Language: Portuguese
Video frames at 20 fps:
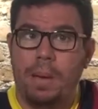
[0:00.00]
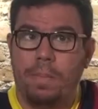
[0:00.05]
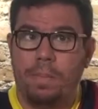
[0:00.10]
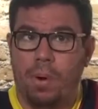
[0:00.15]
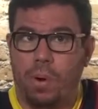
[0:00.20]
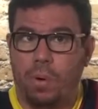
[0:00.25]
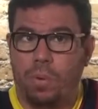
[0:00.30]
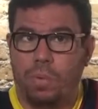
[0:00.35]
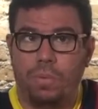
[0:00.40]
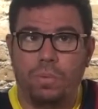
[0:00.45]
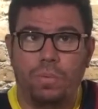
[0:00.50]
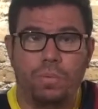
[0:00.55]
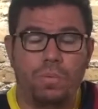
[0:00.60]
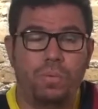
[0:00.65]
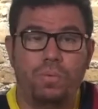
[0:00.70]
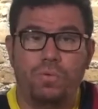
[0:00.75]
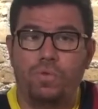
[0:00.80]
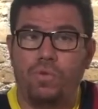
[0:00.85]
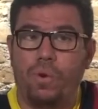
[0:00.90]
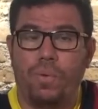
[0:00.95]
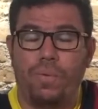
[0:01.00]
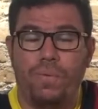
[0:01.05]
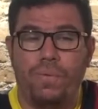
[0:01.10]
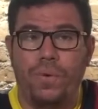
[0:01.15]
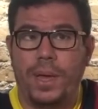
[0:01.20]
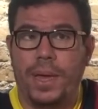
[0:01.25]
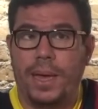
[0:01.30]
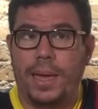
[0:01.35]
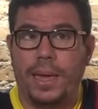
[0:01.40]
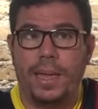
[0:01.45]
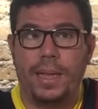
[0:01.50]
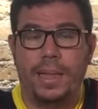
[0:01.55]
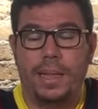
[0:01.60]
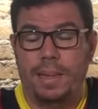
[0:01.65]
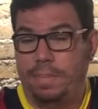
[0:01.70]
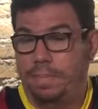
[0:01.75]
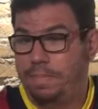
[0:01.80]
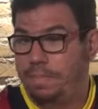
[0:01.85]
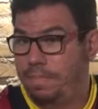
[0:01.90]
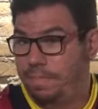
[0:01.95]
Bom, o jogo foi
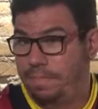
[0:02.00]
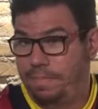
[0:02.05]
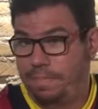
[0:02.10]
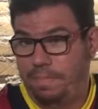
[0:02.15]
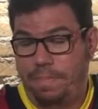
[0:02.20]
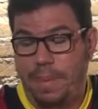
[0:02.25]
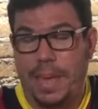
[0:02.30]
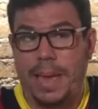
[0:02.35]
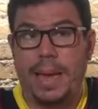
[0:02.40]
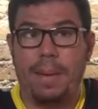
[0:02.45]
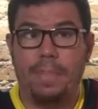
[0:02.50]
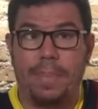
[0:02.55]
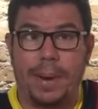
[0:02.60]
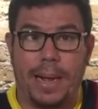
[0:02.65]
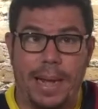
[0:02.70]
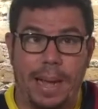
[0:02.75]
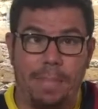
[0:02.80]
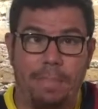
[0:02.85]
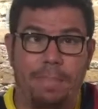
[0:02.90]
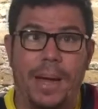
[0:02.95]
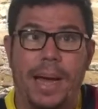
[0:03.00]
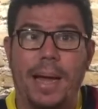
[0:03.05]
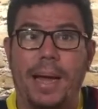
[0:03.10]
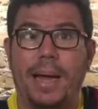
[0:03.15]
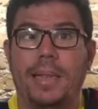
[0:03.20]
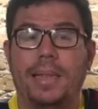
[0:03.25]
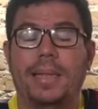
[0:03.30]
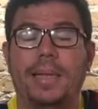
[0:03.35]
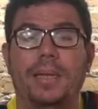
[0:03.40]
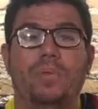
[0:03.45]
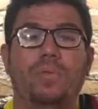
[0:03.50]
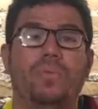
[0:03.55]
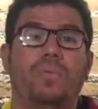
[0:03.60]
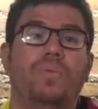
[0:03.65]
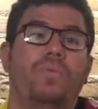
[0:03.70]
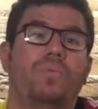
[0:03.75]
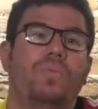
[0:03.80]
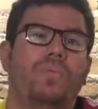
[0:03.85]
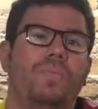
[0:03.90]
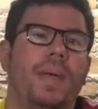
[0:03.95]
aquele pega para capar ali do,
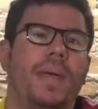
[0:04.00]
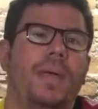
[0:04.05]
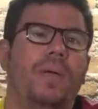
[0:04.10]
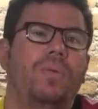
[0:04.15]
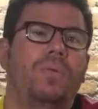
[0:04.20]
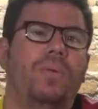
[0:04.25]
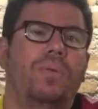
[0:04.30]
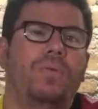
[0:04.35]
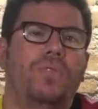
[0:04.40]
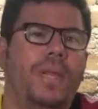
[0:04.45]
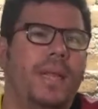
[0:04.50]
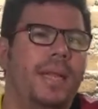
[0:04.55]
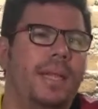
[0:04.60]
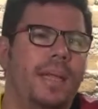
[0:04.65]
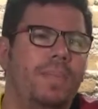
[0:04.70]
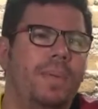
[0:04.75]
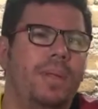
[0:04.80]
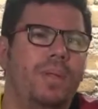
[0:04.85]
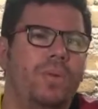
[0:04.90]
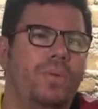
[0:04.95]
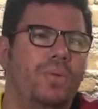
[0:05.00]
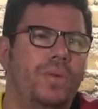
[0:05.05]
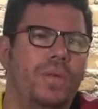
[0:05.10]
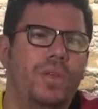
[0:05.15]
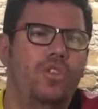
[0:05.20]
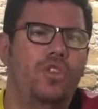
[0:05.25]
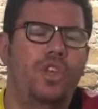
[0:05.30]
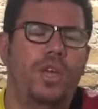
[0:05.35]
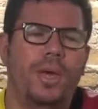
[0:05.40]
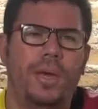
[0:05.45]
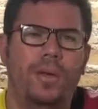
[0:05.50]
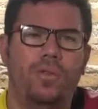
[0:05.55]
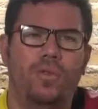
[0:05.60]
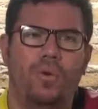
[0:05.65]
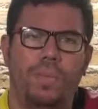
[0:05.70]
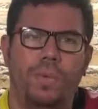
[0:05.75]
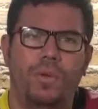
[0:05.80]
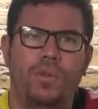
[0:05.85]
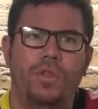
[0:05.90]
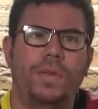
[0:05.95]
do, meio dos 30 minutos em diante,
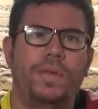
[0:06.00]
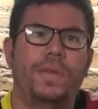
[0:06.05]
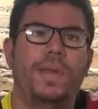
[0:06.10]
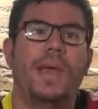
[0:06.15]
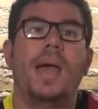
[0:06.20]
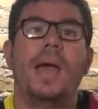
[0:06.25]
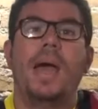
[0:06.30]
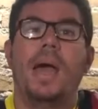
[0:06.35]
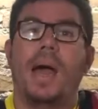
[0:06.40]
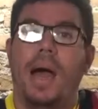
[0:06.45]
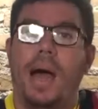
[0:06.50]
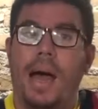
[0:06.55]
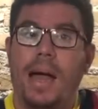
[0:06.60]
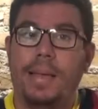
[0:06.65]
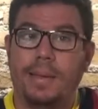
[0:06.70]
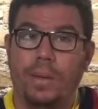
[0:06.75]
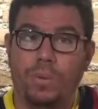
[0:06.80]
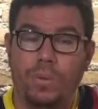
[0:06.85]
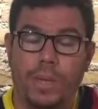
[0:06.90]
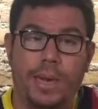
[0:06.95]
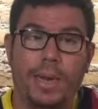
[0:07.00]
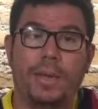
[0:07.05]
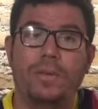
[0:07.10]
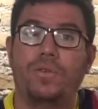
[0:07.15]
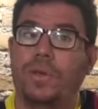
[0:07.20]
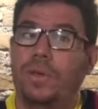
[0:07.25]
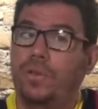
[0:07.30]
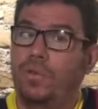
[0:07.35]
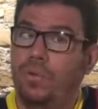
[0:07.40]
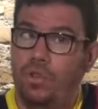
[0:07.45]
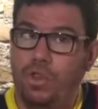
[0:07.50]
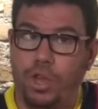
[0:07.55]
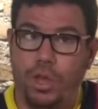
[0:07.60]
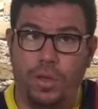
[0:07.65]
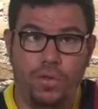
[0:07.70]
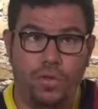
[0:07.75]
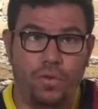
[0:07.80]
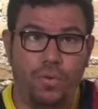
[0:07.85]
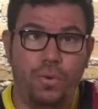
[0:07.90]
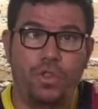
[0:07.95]
como eu disse, as alterações do
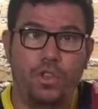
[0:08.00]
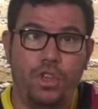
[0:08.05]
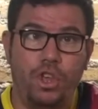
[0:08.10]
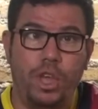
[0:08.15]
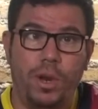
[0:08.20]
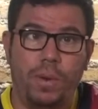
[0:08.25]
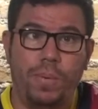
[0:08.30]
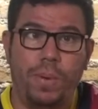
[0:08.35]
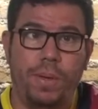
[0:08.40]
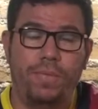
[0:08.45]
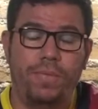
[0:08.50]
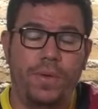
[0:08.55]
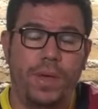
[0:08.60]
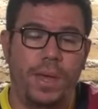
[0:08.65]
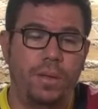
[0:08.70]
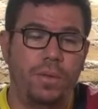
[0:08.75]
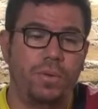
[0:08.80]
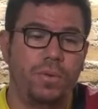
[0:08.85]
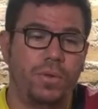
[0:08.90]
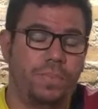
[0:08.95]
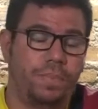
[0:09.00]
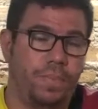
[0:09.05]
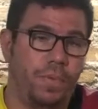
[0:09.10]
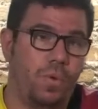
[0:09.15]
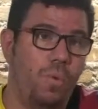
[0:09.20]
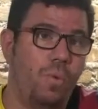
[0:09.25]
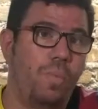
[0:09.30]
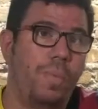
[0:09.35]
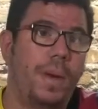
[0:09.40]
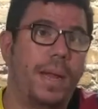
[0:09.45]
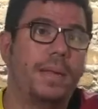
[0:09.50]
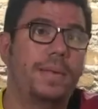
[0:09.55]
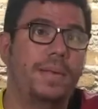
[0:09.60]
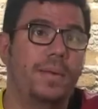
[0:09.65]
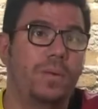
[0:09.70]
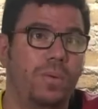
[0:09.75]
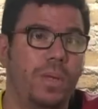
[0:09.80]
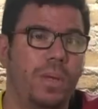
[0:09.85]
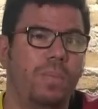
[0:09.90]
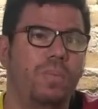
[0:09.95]
Tite surtiram efeitos, o
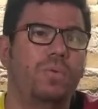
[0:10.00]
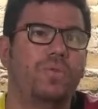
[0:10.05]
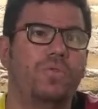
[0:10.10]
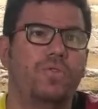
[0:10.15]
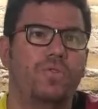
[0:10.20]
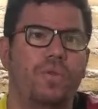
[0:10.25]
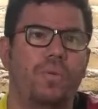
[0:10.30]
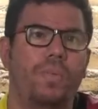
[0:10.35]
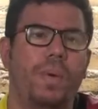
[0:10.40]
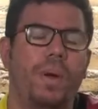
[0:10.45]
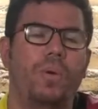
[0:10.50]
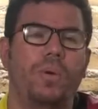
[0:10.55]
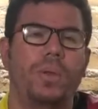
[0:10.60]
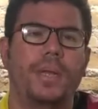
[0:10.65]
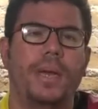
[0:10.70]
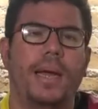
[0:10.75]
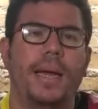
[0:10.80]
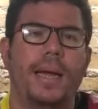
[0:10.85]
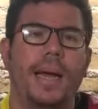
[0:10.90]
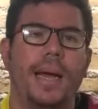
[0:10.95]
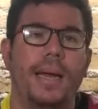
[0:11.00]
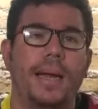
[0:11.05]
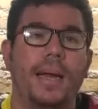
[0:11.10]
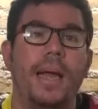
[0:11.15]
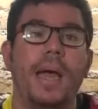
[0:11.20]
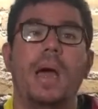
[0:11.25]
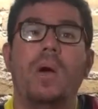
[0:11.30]
Brasil demonstrou uma outra cara,